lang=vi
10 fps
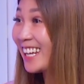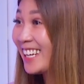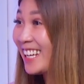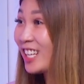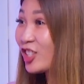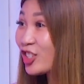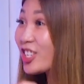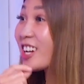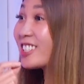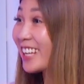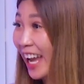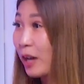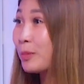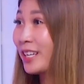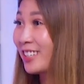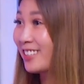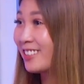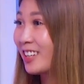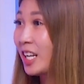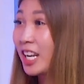đó trên cả mình nữa,
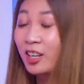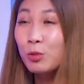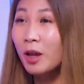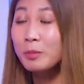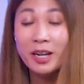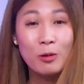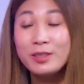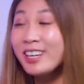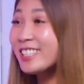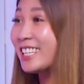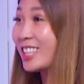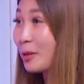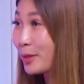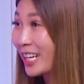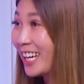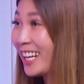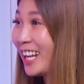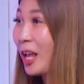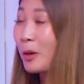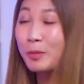là lúc đó mình không nhớ gì tới mình hết.
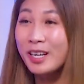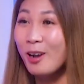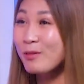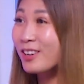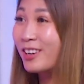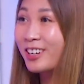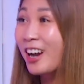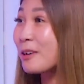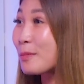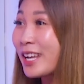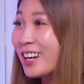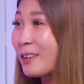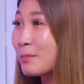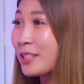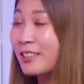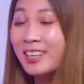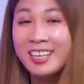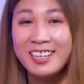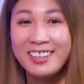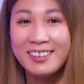Mình không có cần biết là mình
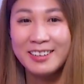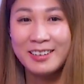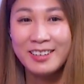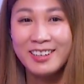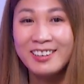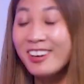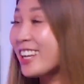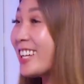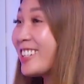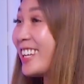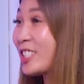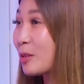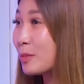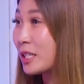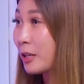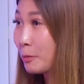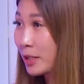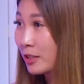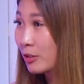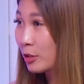uh, lợi ích gì cho mình,
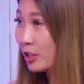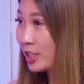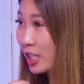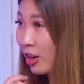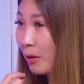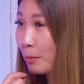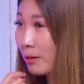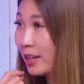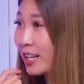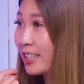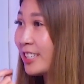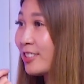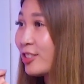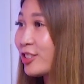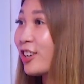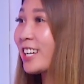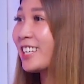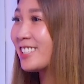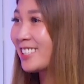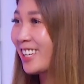mình chỉ có mong cái lợi ích cho
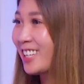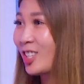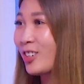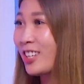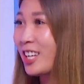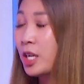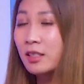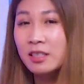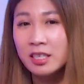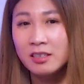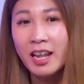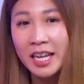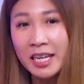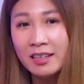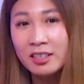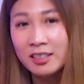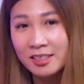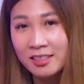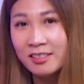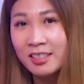cái người kia thôi. Thì đây thật
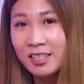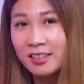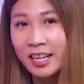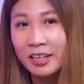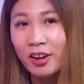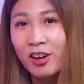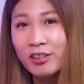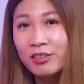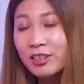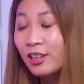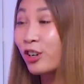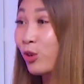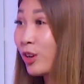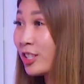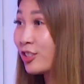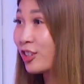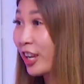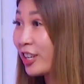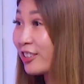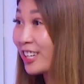sự đó, là nó rất là hữu ích cho
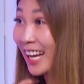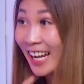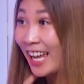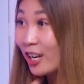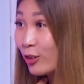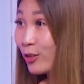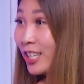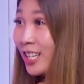cái người lắng nghe luôn.